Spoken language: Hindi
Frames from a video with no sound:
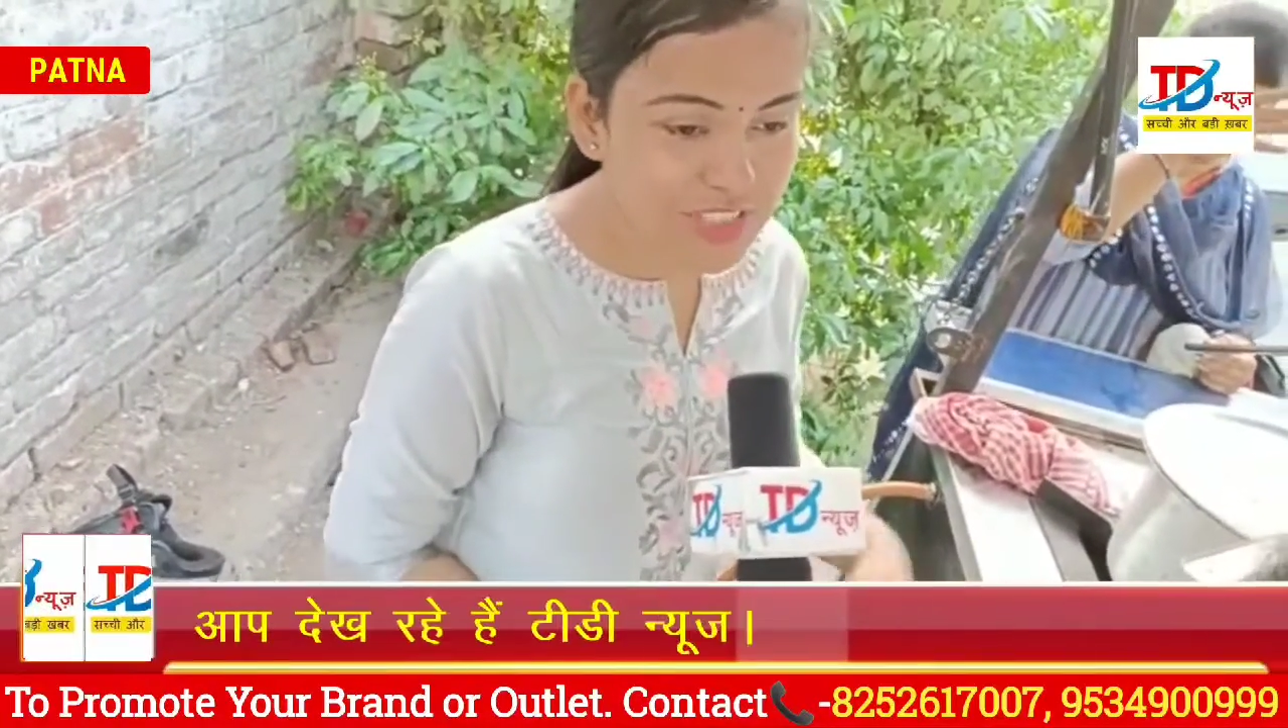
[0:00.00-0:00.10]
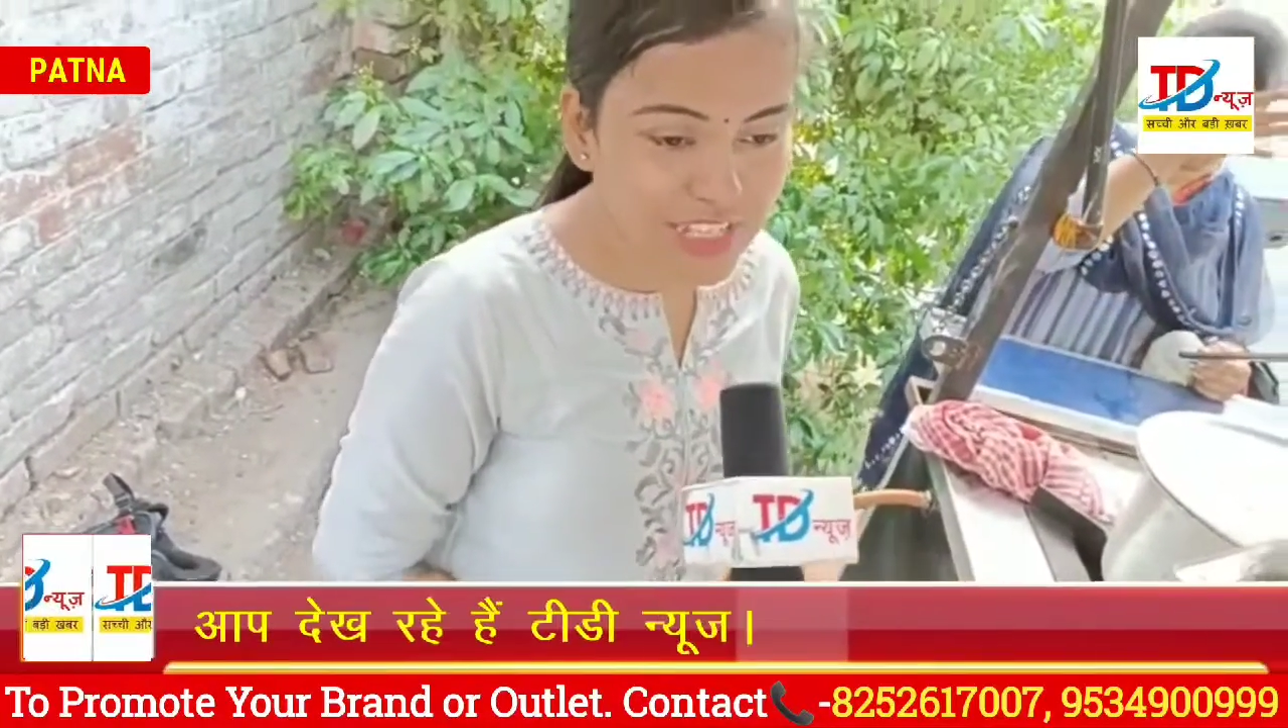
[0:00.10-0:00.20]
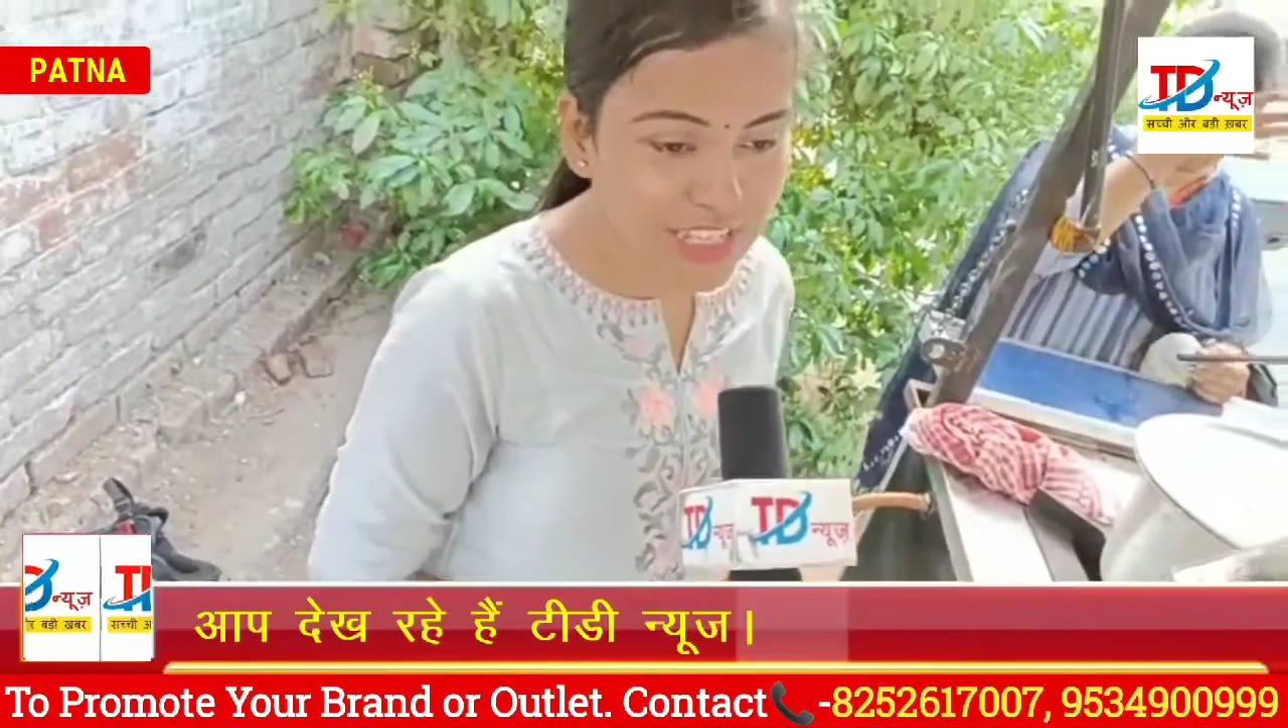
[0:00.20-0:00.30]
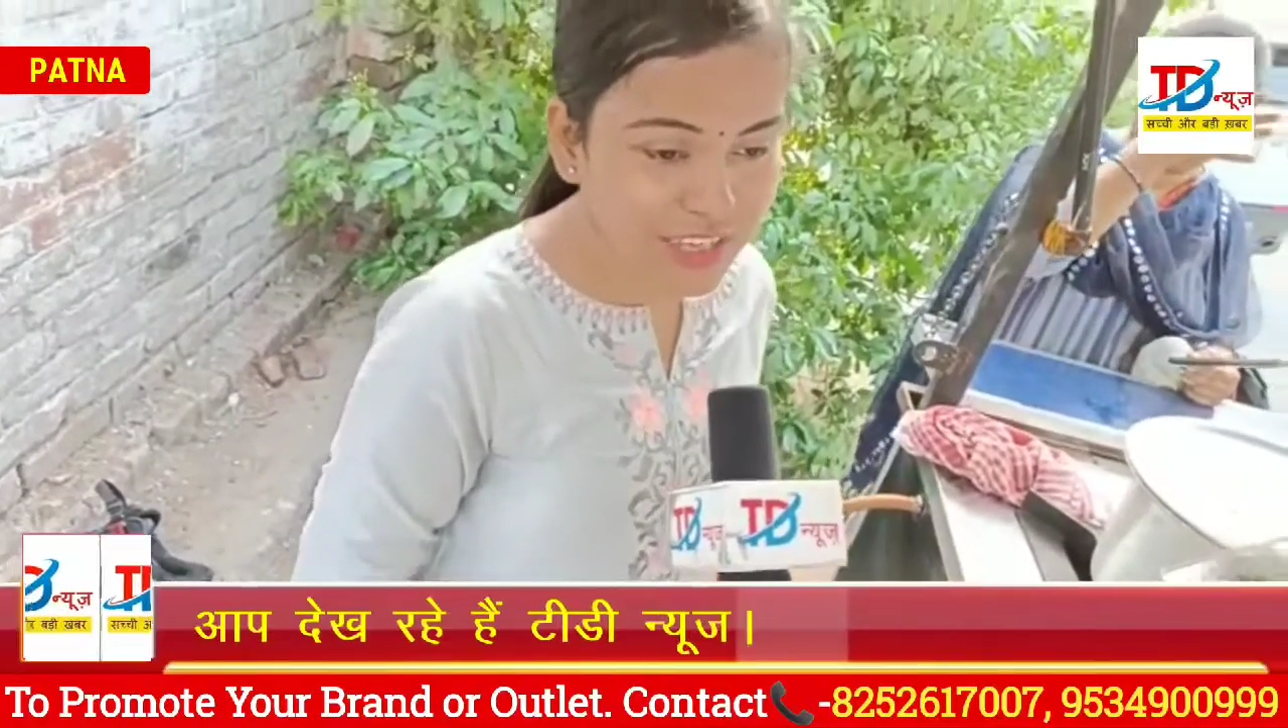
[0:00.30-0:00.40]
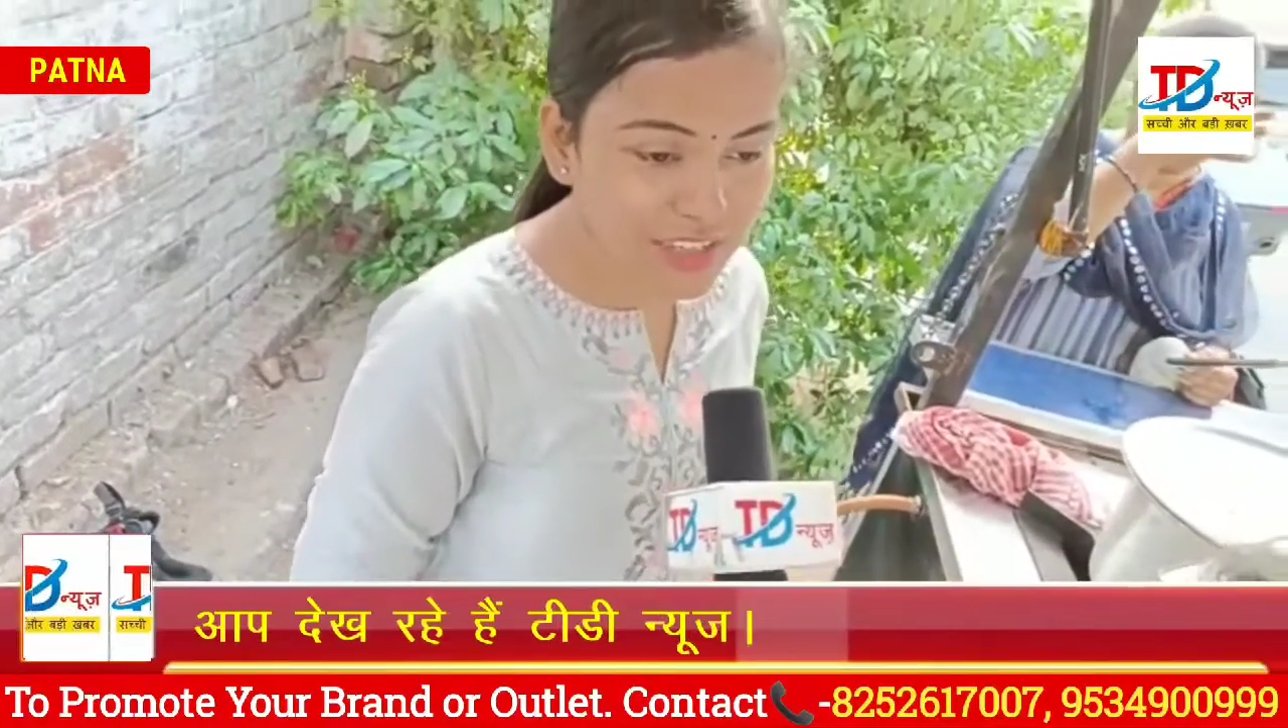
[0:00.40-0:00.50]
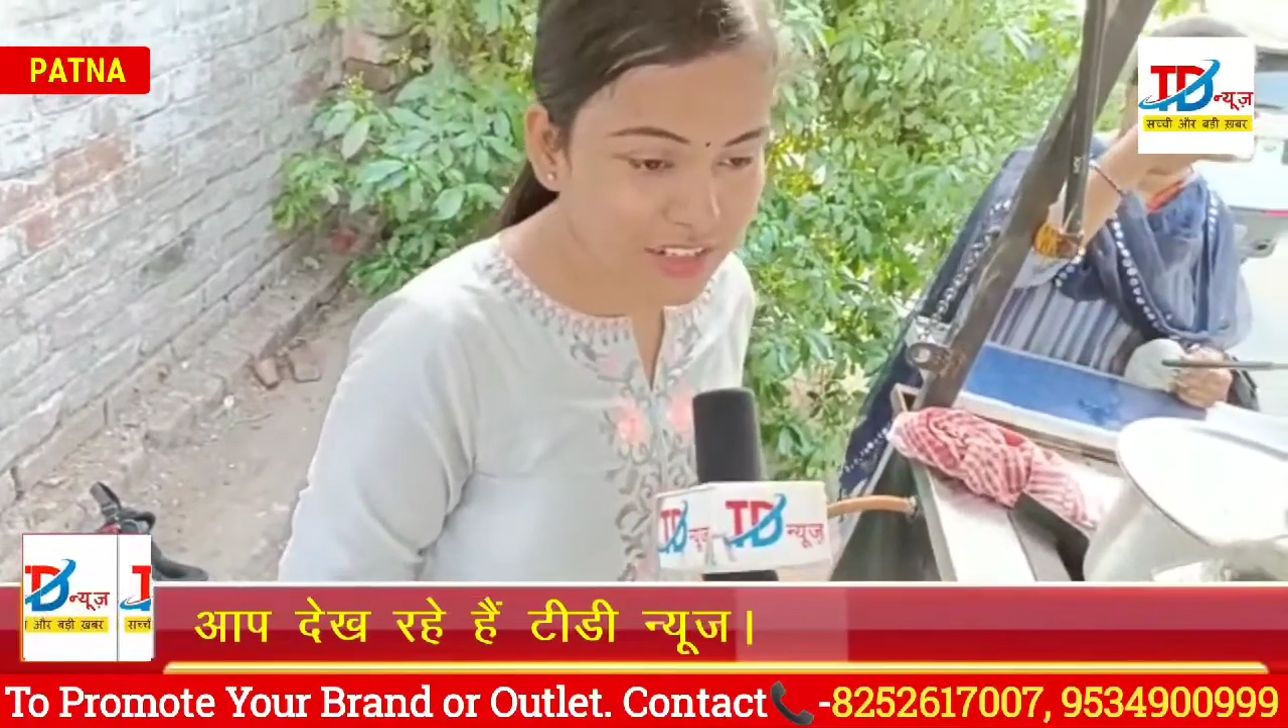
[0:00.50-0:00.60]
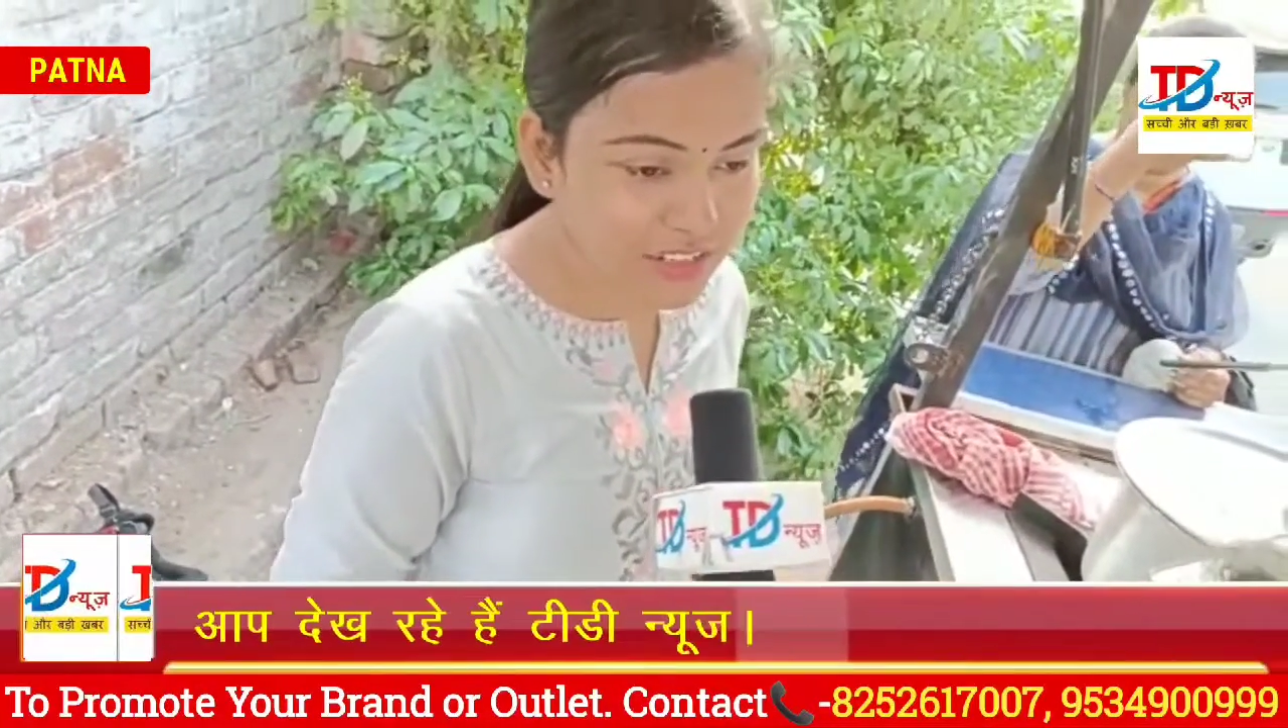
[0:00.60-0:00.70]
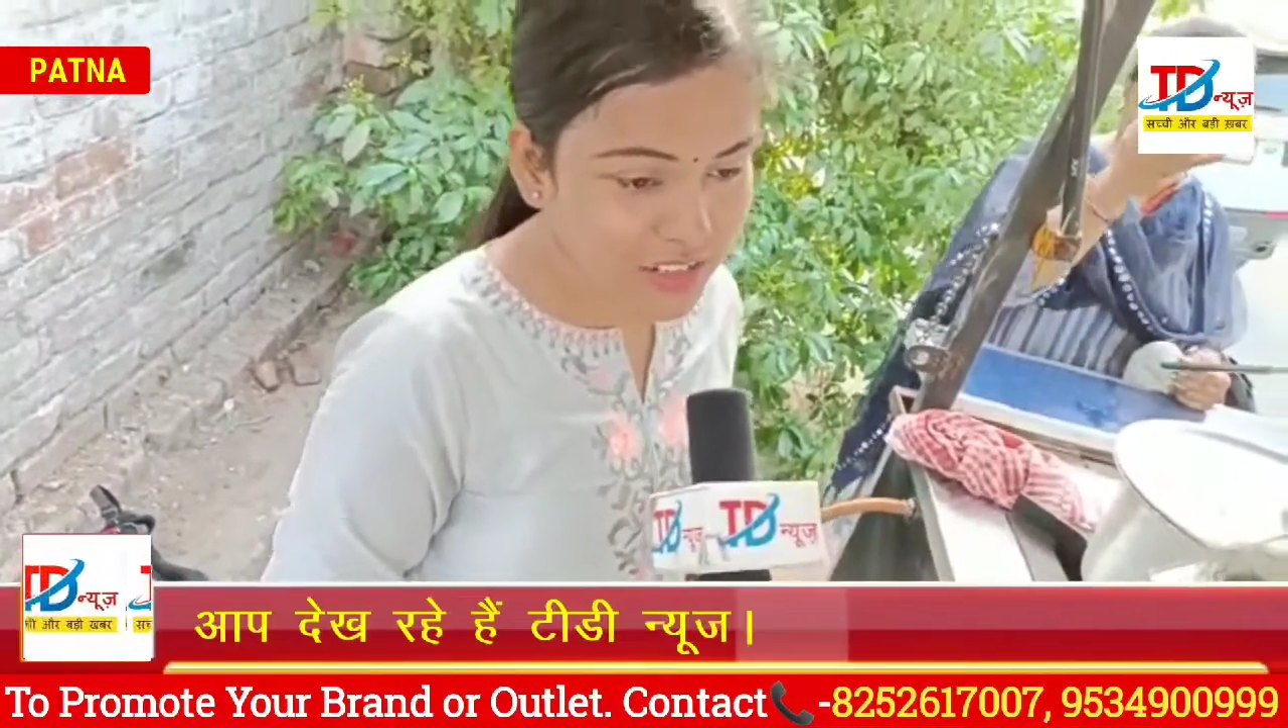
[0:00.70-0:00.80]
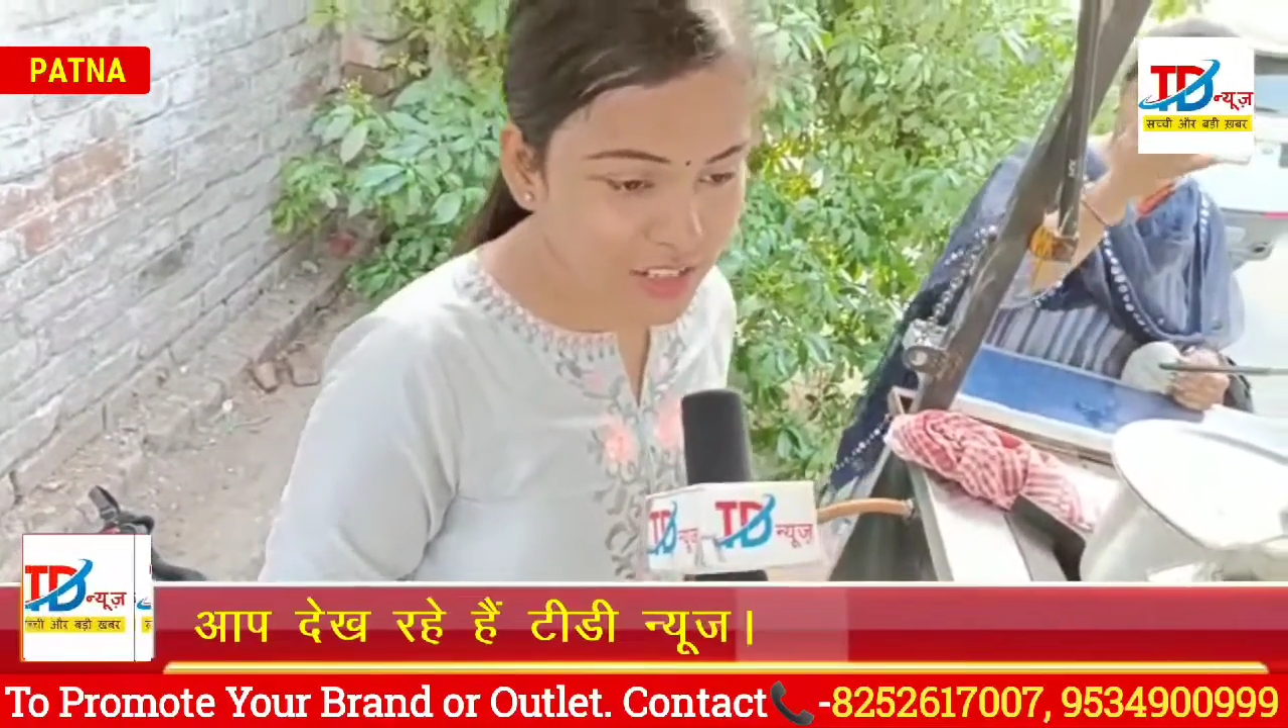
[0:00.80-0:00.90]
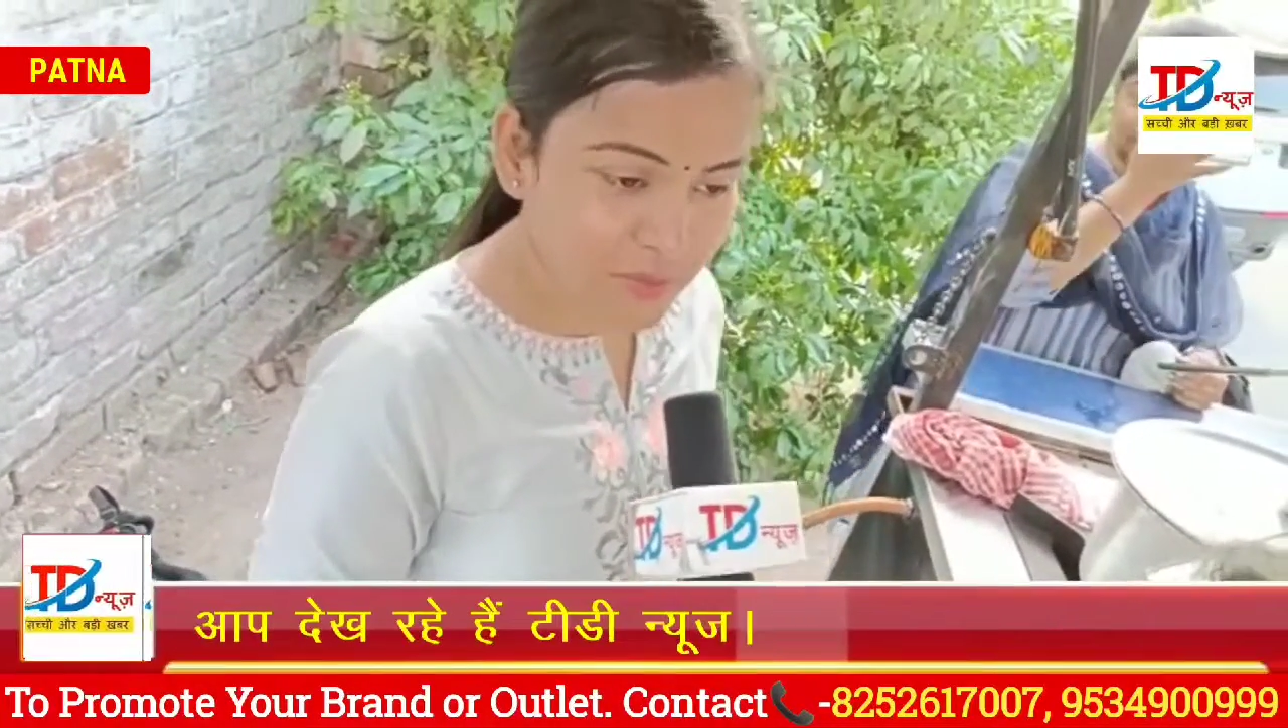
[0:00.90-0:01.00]
लोग ज़्यादा आएंगे
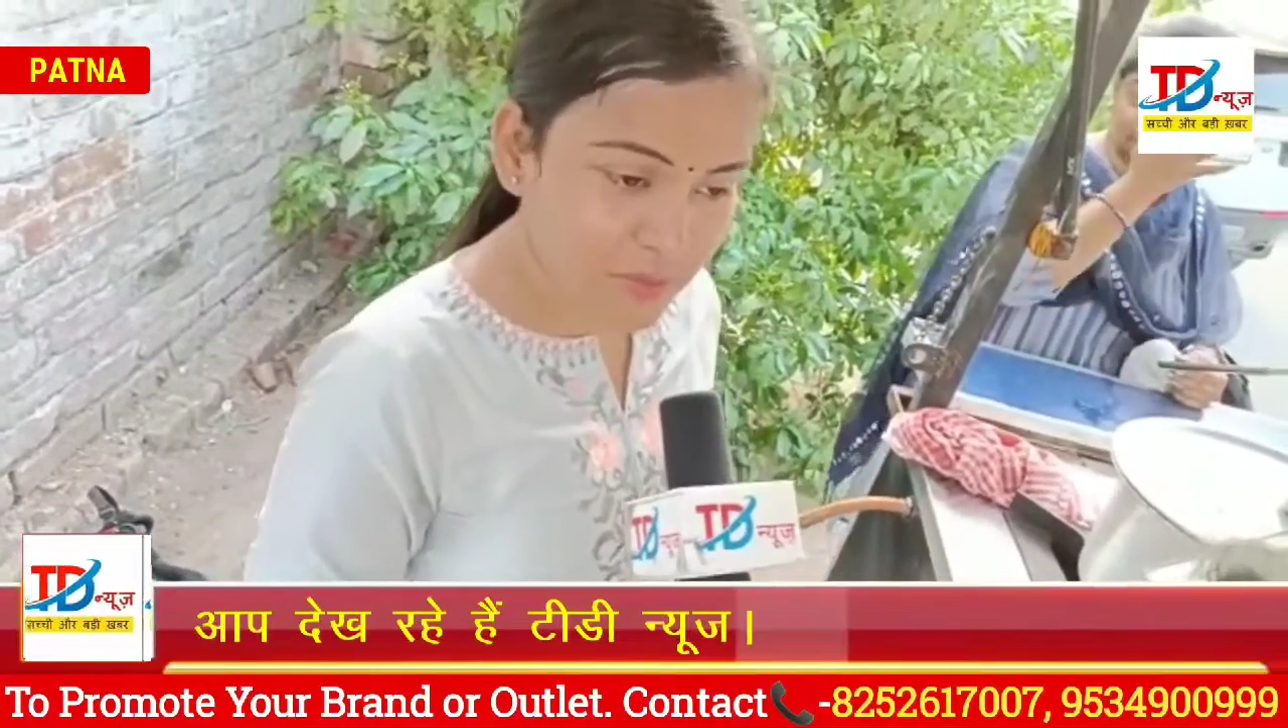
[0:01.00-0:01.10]
नहीं